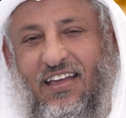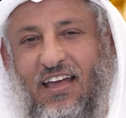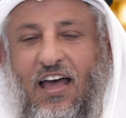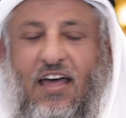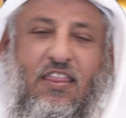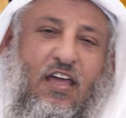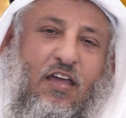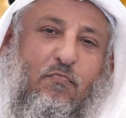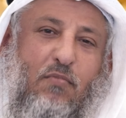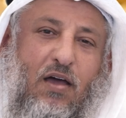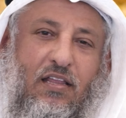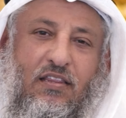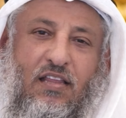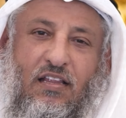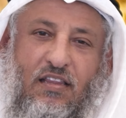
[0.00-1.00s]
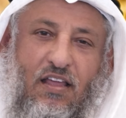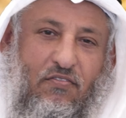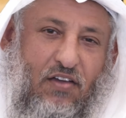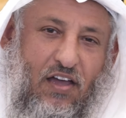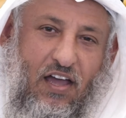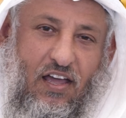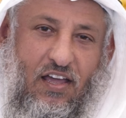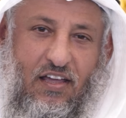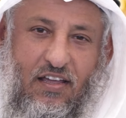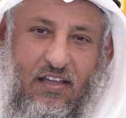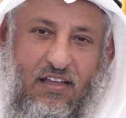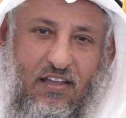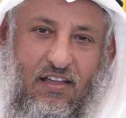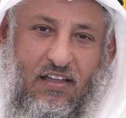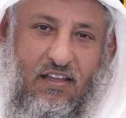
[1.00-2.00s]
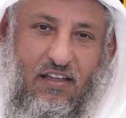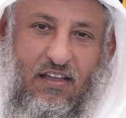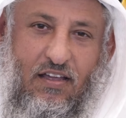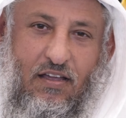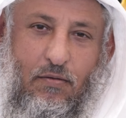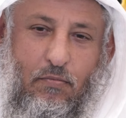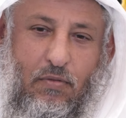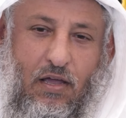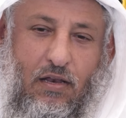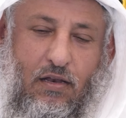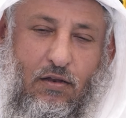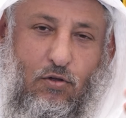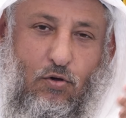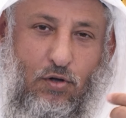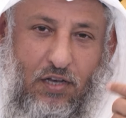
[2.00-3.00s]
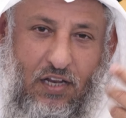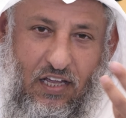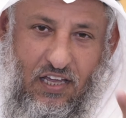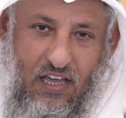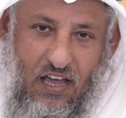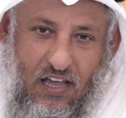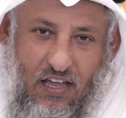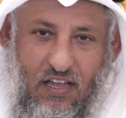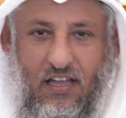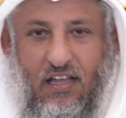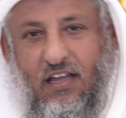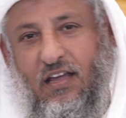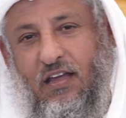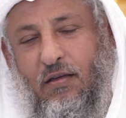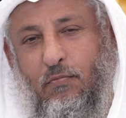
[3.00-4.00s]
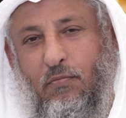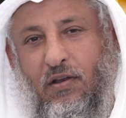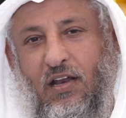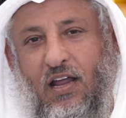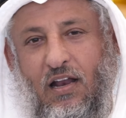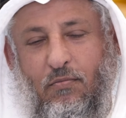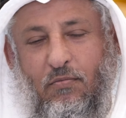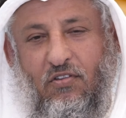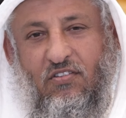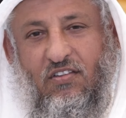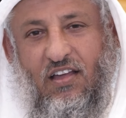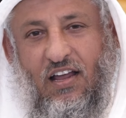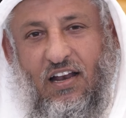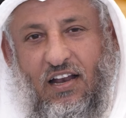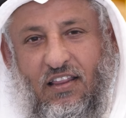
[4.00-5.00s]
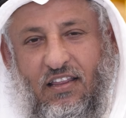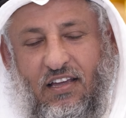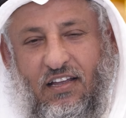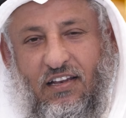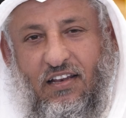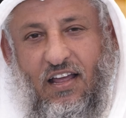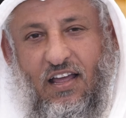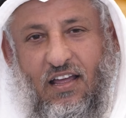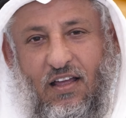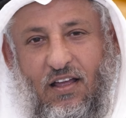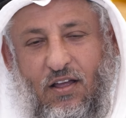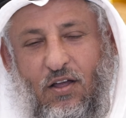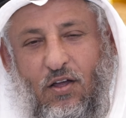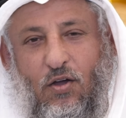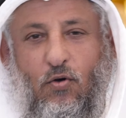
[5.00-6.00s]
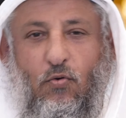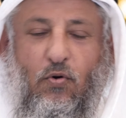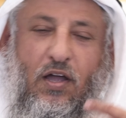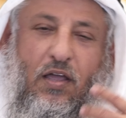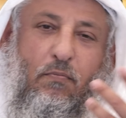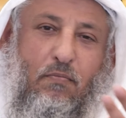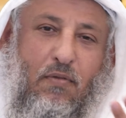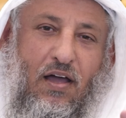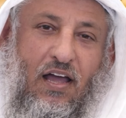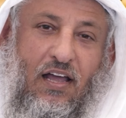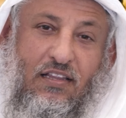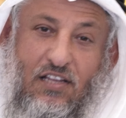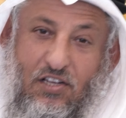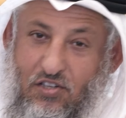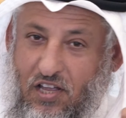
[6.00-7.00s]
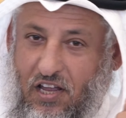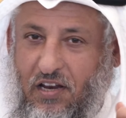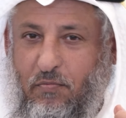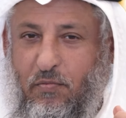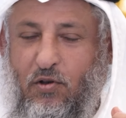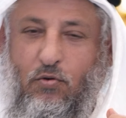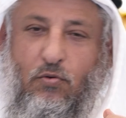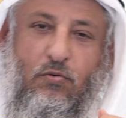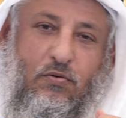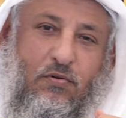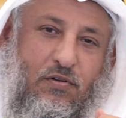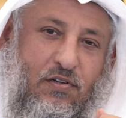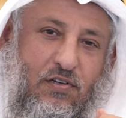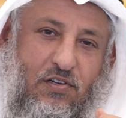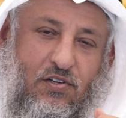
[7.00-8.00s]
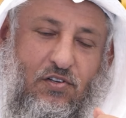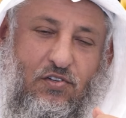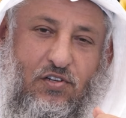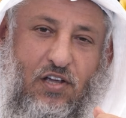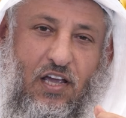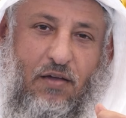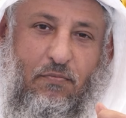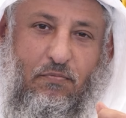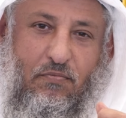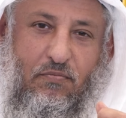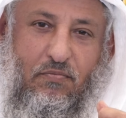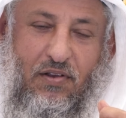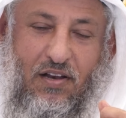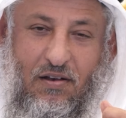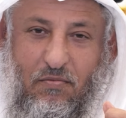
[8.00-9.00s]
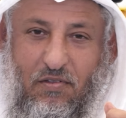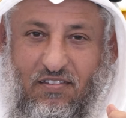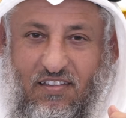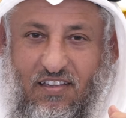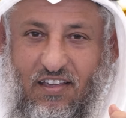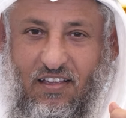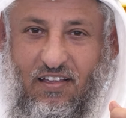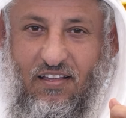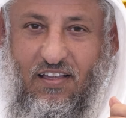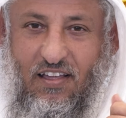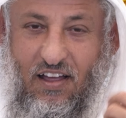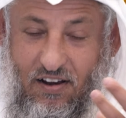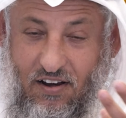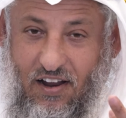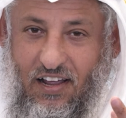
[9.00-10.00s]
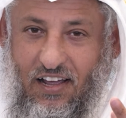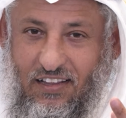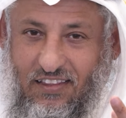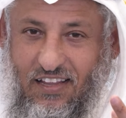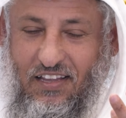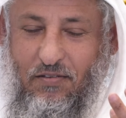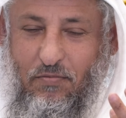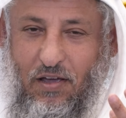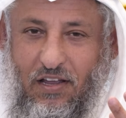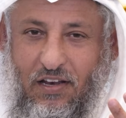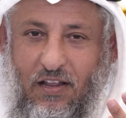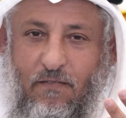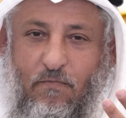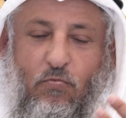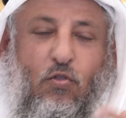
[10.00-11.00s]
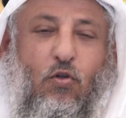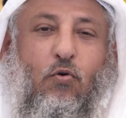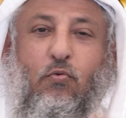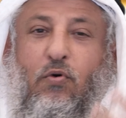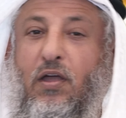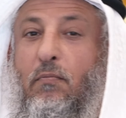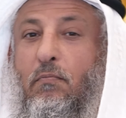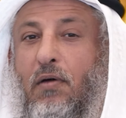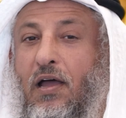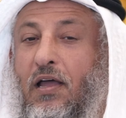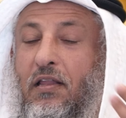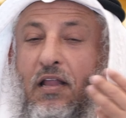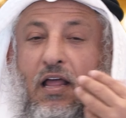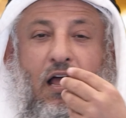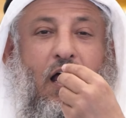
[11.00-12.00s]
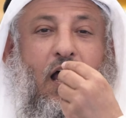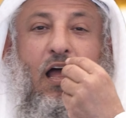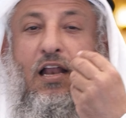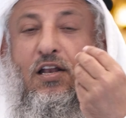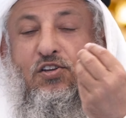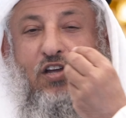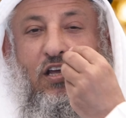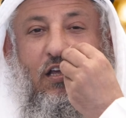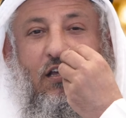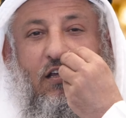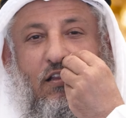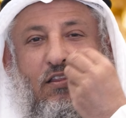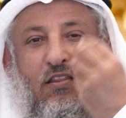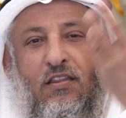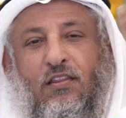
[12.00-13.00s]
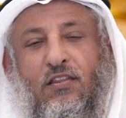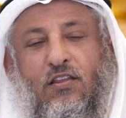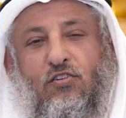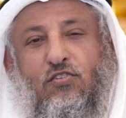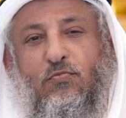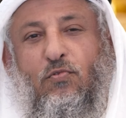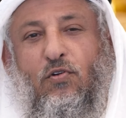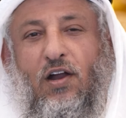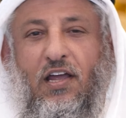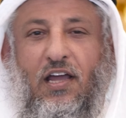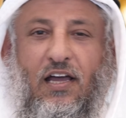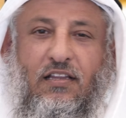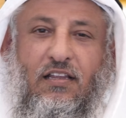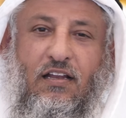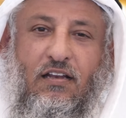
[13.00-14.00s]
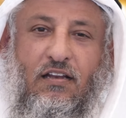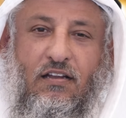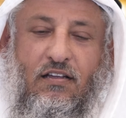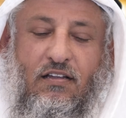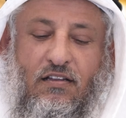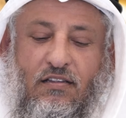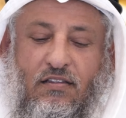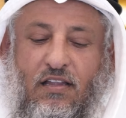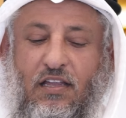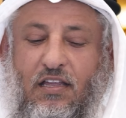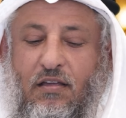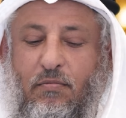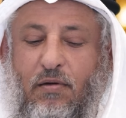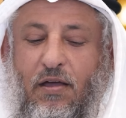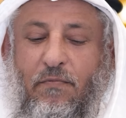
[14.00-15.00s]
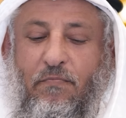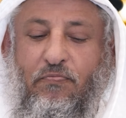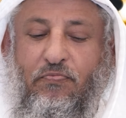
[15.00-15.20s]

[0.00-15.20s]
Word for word: هذا إما أن تنتفع بأن يهديك من المسك الذي عنده وإما أن تشتري منه شيئا من المسك الرائحة الطيبة يعني وإما أن أقل شيء تشم رائحة طيبة